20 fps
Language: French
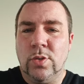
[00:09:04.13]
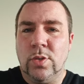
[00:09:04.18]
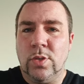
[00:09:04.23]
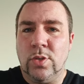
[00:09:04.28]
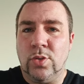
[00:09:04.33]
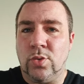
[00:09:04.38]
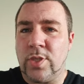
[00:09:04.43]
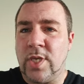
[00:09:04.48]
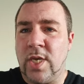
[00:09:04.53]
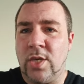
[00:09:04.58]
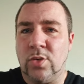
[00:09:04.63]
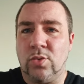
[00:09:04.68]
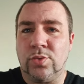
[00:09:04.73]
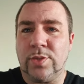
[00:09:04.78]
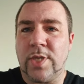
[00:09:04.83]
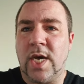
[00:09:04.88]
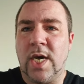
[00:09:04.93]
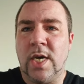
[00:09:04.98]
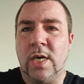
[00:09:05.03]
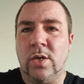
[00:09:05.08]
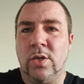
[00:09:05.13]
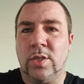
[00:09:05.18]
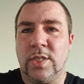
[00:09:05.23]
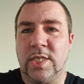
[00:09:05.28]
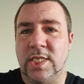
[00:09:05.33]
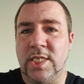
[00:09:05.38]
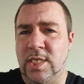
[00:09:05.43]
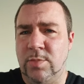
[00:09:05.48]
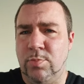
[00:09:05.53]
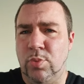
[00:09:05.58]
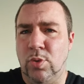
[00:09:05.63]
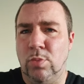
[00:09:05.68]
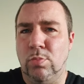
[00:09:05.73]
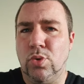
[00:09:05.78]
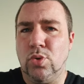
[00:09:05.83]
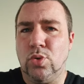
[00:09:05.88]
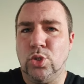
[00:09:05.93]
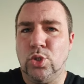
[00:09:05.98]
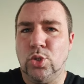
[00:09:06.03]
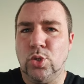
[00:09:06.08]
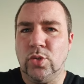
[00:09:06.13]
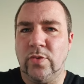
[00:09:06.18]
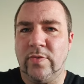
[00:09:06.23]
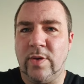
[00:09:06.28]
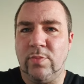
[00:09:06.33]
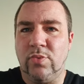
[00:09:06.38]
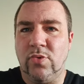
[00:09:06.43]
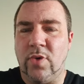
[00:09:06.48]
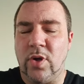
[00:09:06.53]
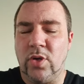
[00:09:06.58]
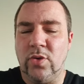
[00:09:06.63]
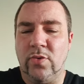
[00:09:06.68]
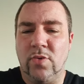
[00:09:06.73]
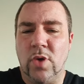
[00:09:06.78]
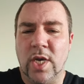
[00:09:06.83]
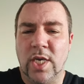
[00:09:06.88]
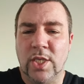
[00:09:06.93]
Donc un contrat euh, qui stipule beaucoup de choses, on va pouvoir le voir.